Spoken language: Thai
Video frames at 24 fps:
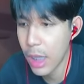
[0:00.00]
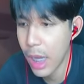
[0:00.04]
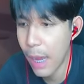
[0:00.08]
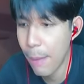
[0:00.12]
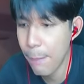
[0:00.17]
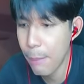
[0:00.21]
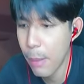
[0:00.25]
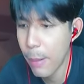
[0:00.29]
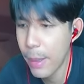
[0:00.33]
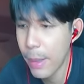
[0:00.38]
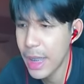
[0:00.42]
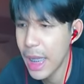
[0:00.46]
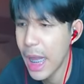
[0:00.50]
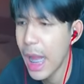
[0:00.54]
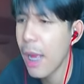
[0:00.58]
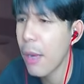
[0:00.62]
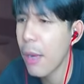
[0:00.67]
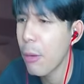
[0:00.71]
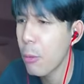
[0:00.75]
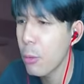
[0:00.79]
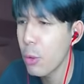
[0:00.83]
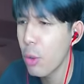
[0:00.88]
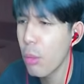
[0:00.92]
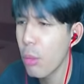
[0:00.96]
รับประมาณนี้แหละ
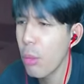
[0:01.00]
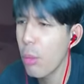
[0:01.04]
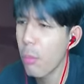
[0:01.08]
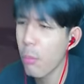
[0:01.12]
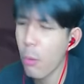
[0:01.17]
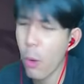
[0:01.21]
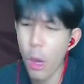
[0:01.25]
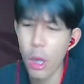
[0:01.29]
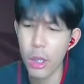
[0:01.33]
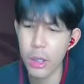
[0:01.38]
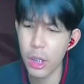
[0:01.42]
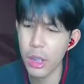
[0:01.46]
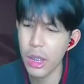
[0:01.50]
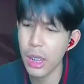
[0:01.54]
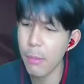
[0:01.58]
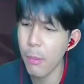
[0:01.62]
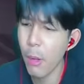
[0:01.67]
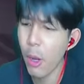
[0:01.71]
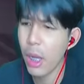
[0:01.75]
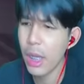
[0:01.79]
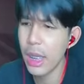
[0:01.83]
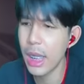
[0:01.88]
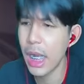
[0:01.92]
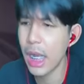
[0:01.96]
คุณดูผมขอเท่านี้
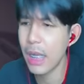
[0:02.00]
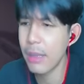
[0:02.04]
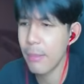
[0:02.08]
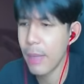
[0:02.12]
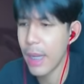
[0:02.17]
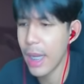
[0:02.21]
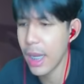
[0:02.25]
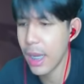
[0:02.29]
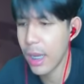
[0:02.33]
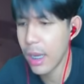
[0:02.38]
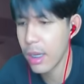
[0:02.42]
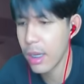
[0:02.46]
พอแล้วกันแม่ง